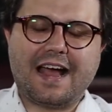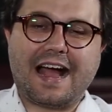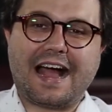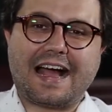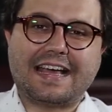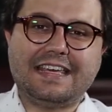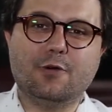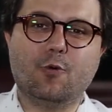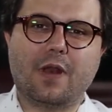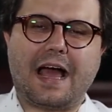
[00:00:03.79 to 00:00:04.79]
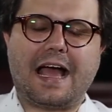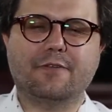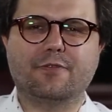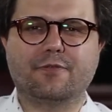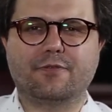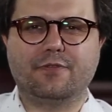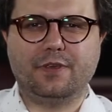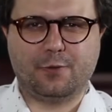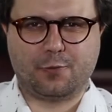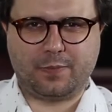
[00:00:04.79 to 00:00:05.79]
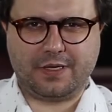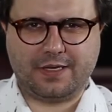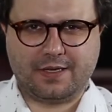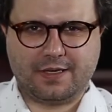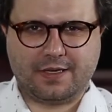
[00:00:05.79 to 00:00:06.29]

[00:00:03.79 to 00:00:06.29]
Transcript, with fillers: a Rio Live Filme.